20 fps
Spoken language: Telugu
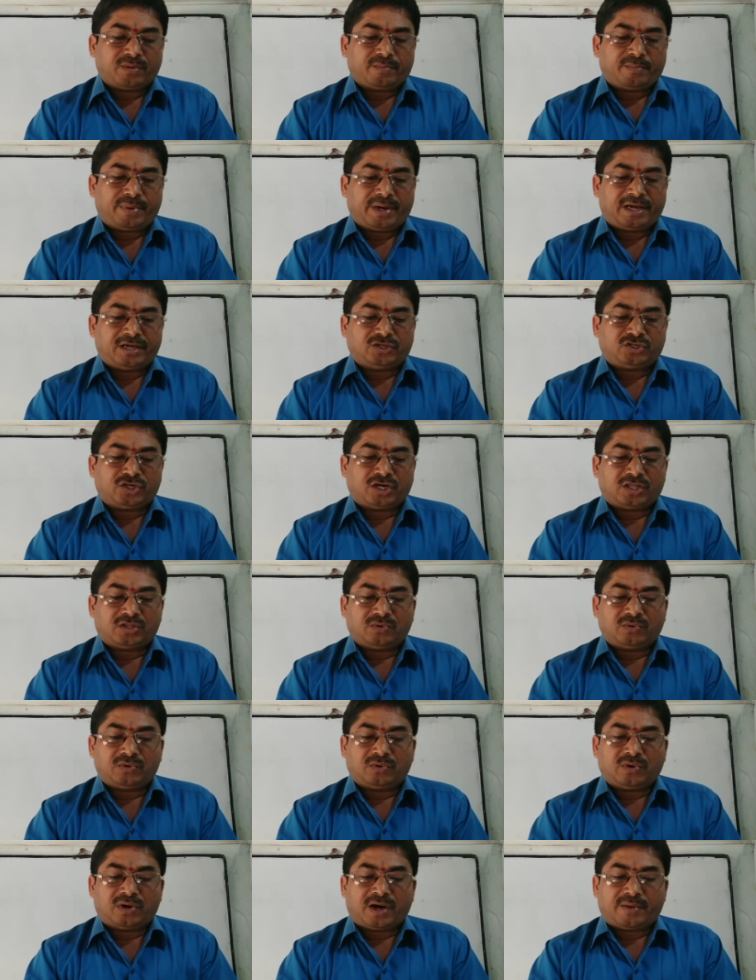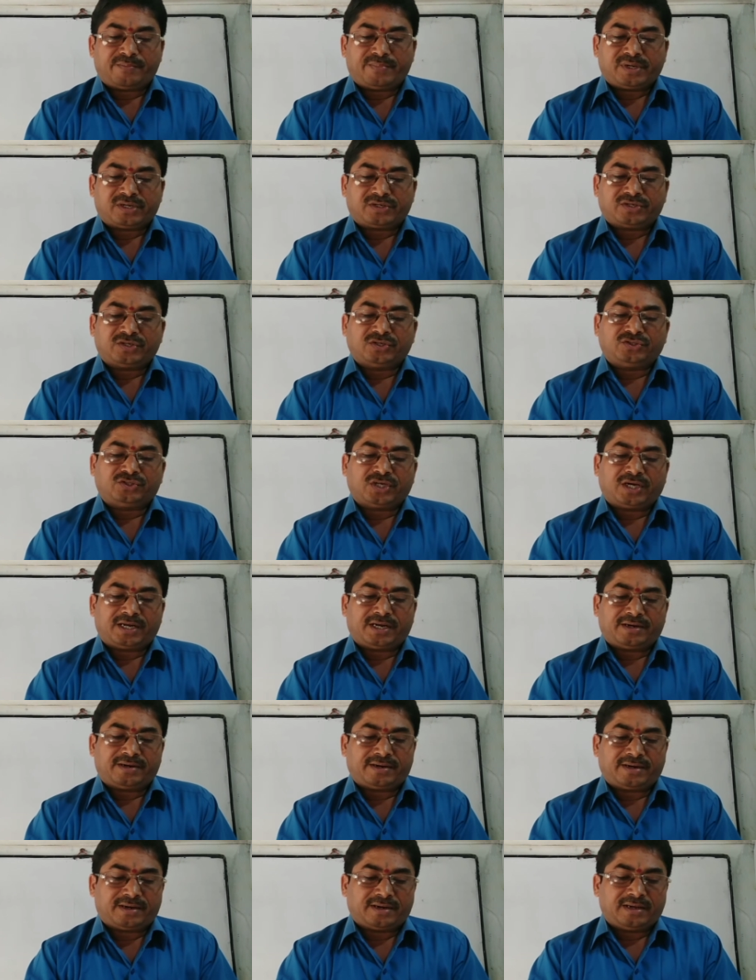పై చదువులు
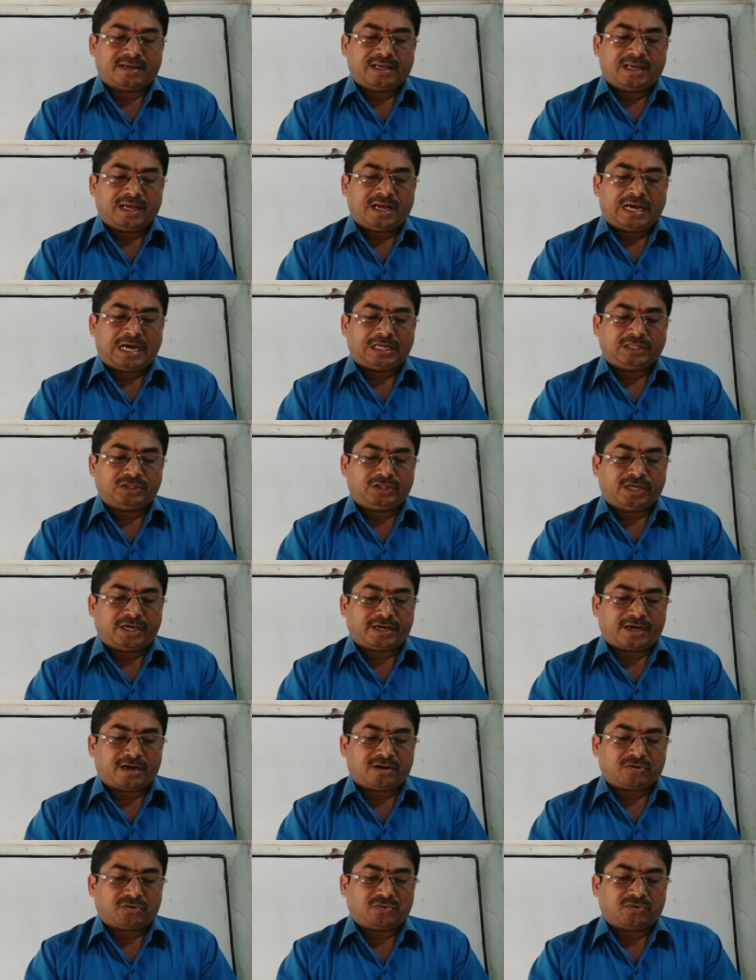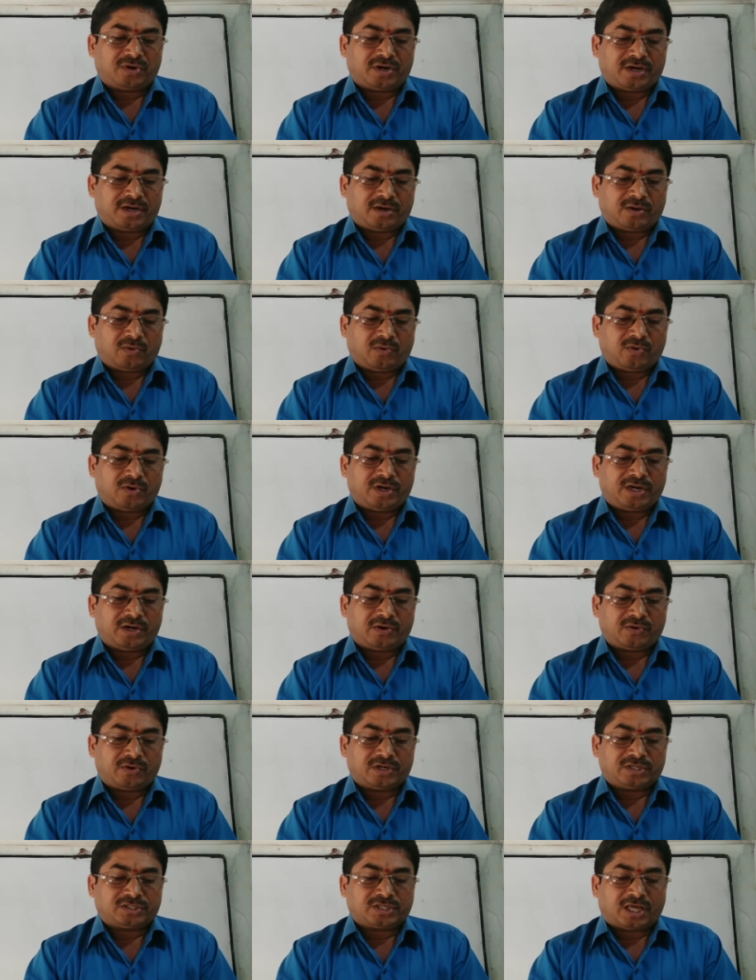అభ్యసించాలన్నా అంతేకాకుండా కొన్ని
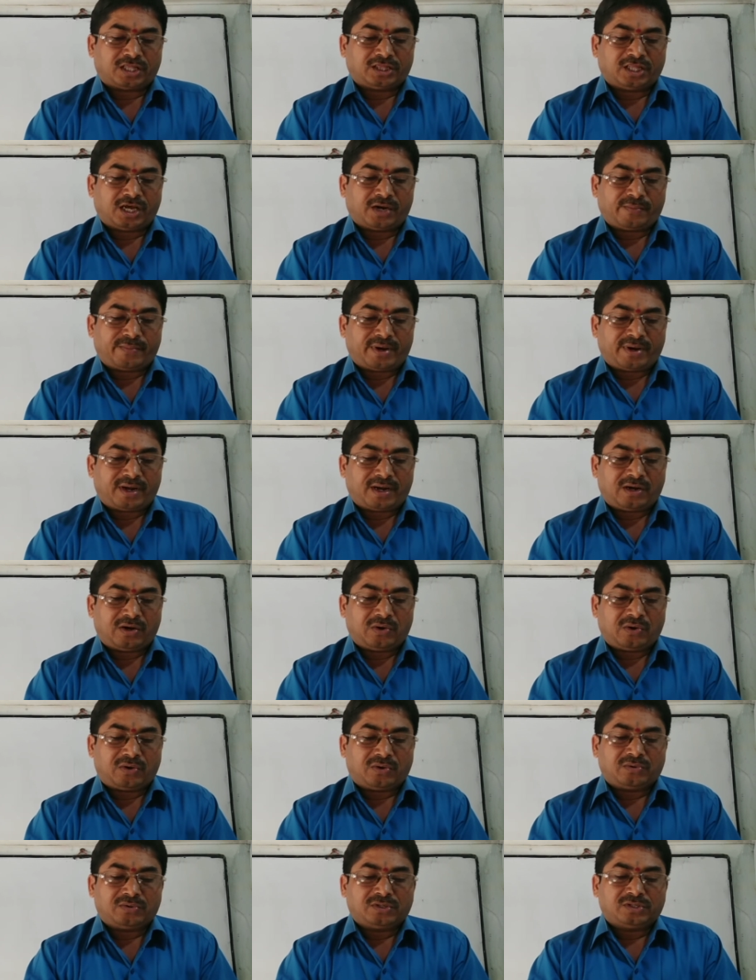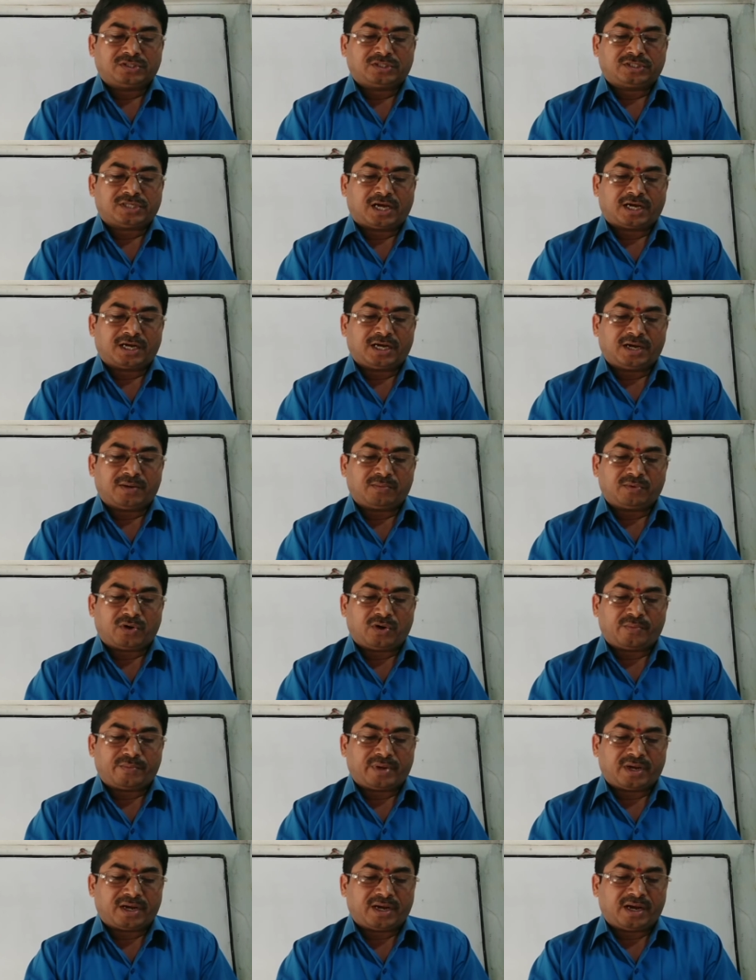కొన్ని సందర్భాల్లో సంఘంలో
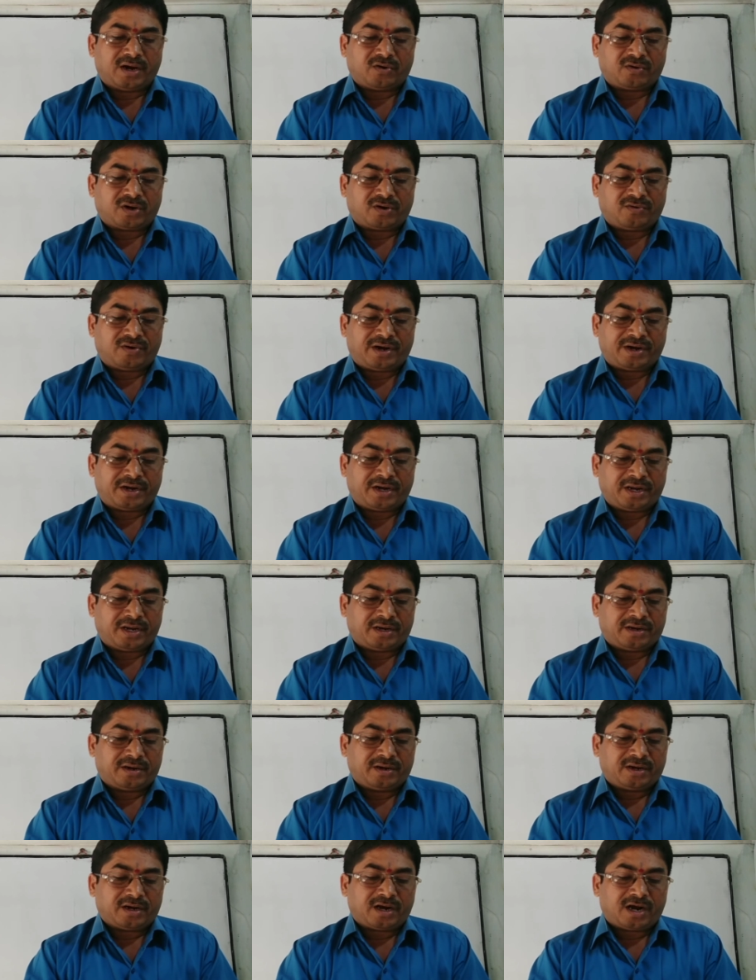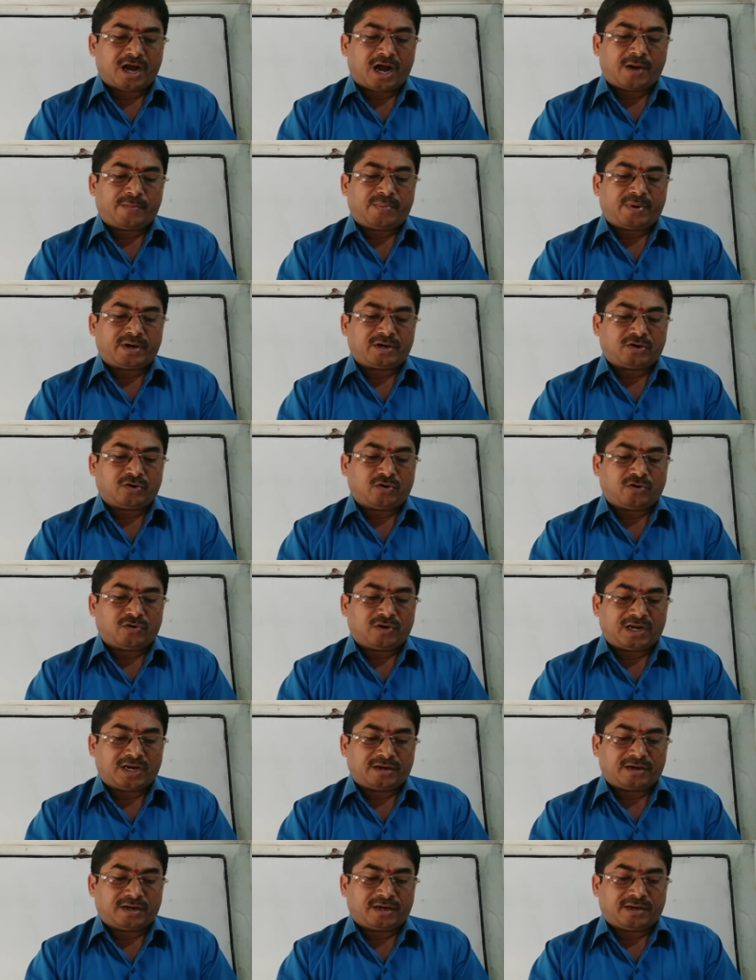మీ గౌరవాన్ని
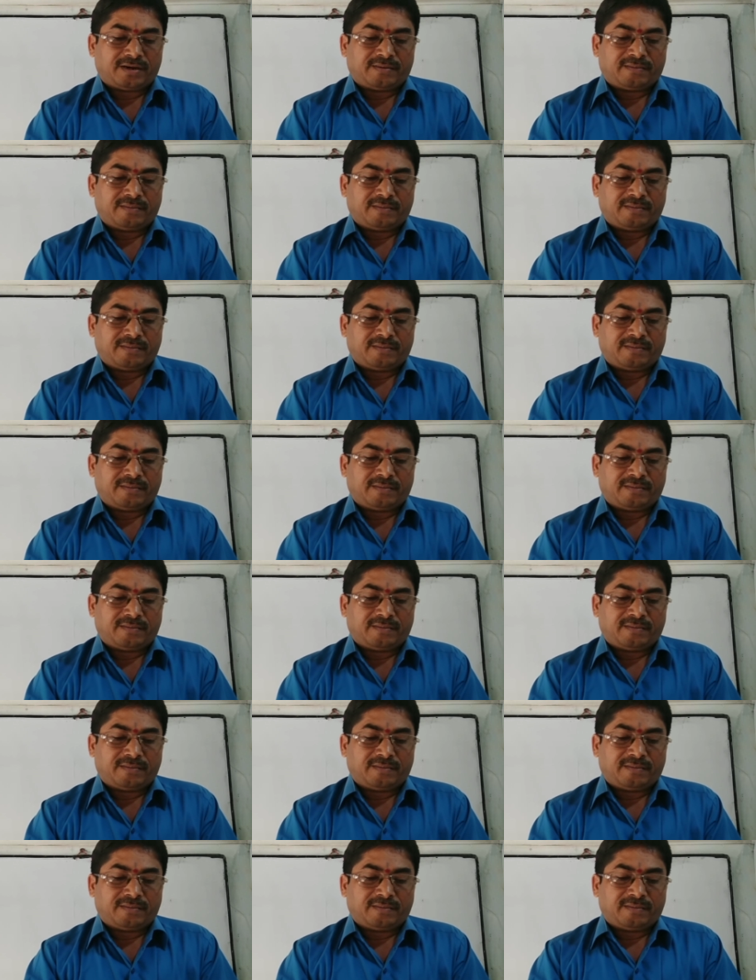కాపాడుకోవాలన్నా